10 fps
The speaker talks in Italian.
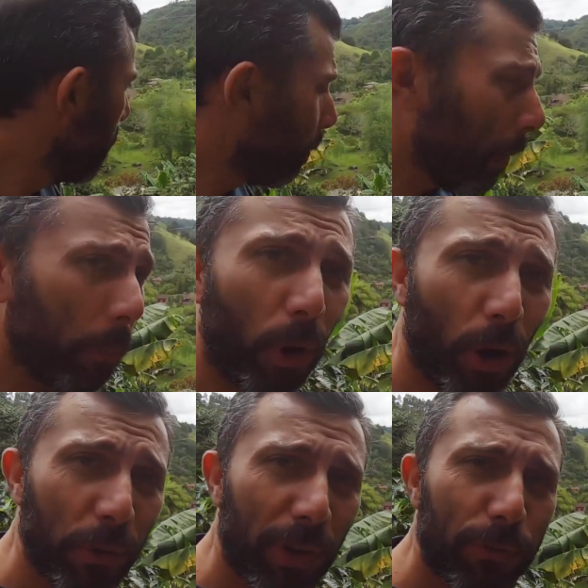Ma
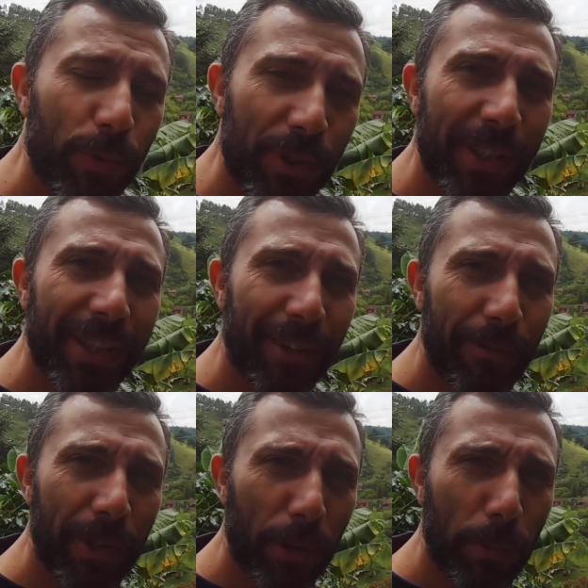poi una funzione
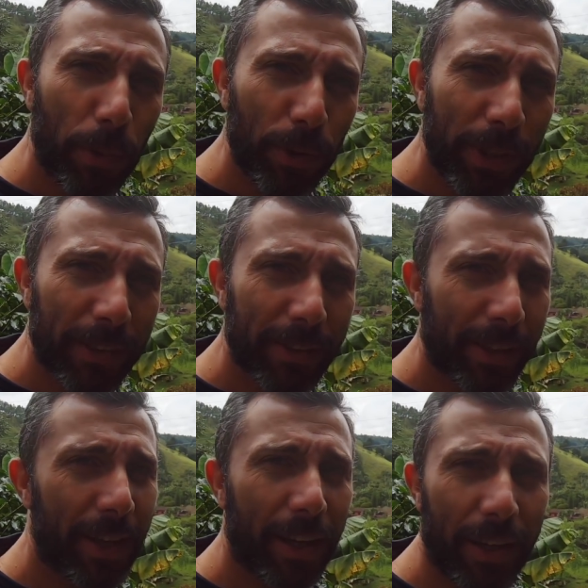davvero
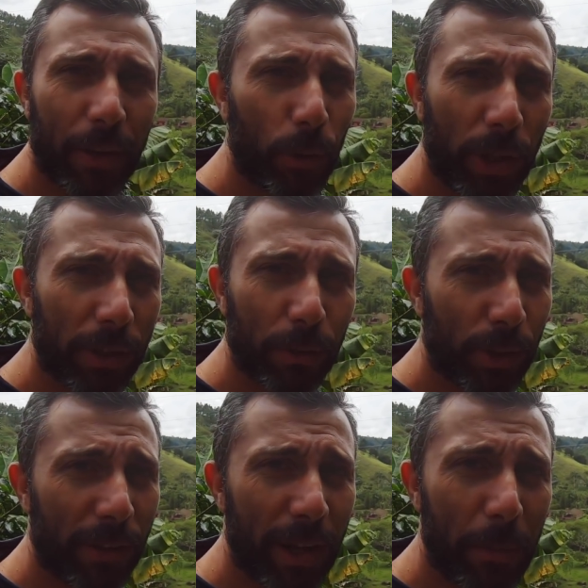importante e che qui
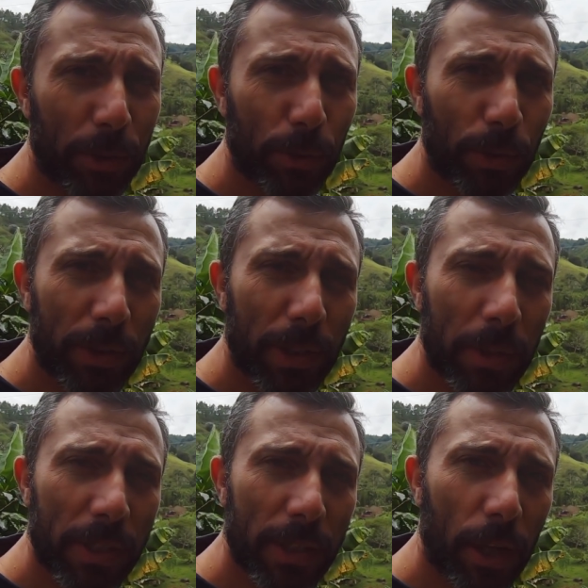non avevamo assolutamente
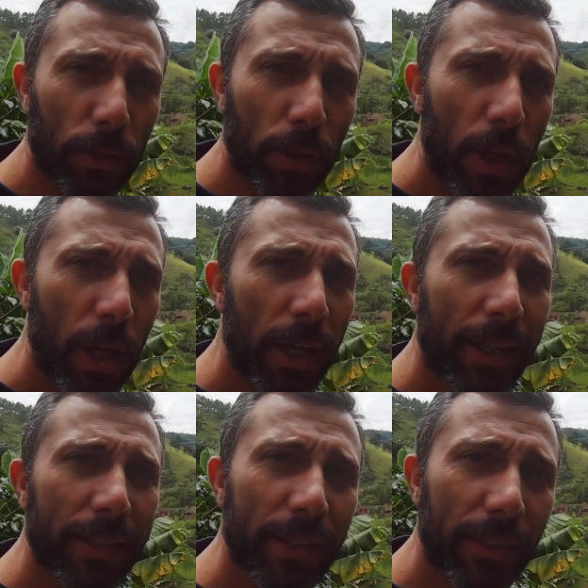pensato è
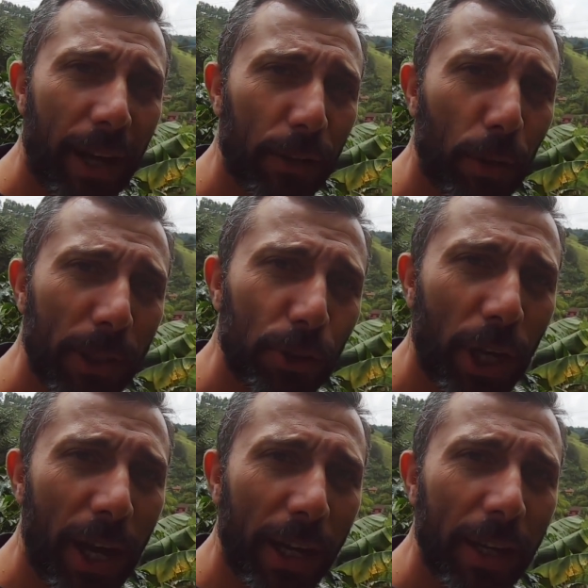che si vanno a
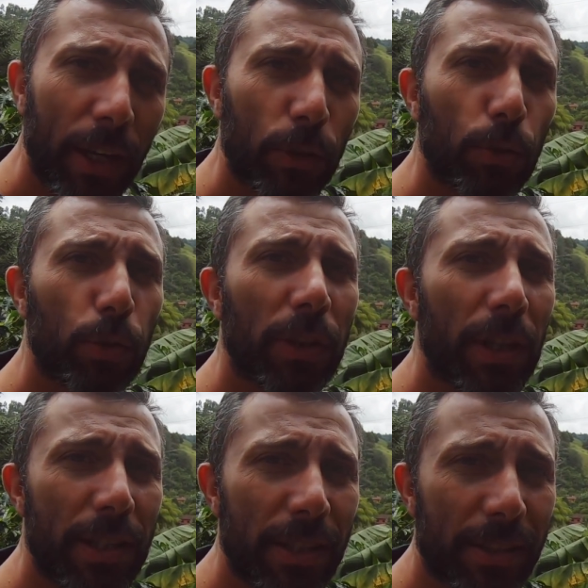mangiare tutti
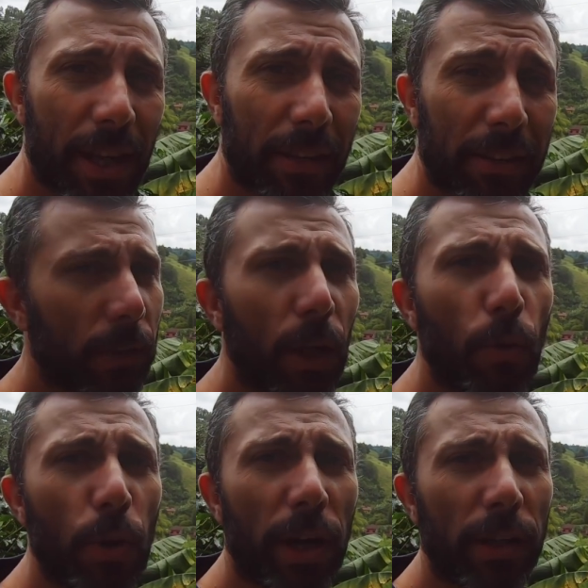degli insetti, tra
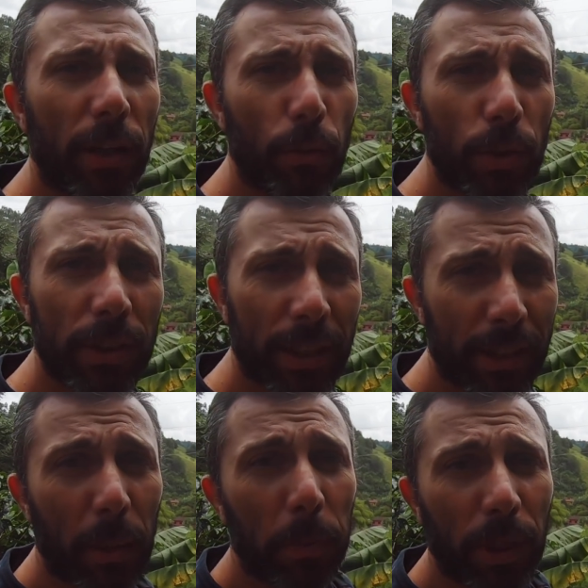cui anche alcuni
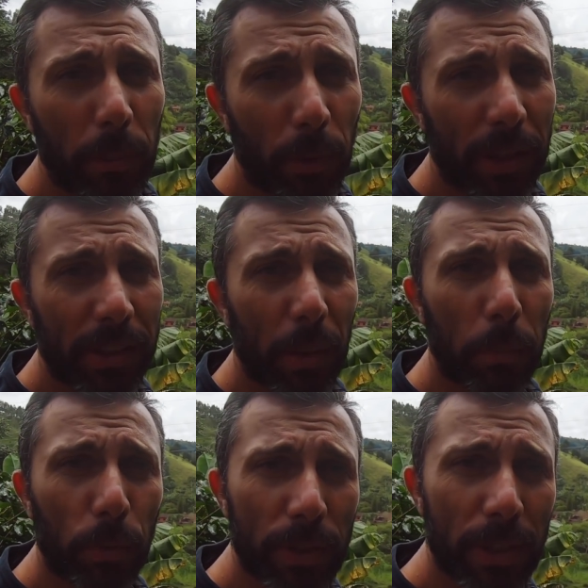insetti che potrebbero essere
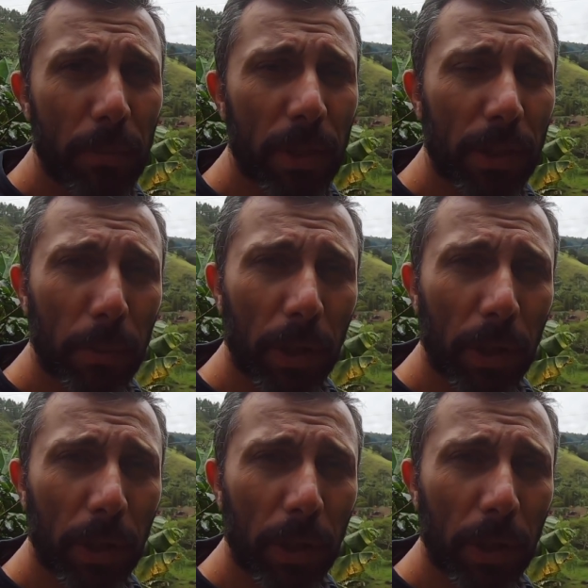potenzialmente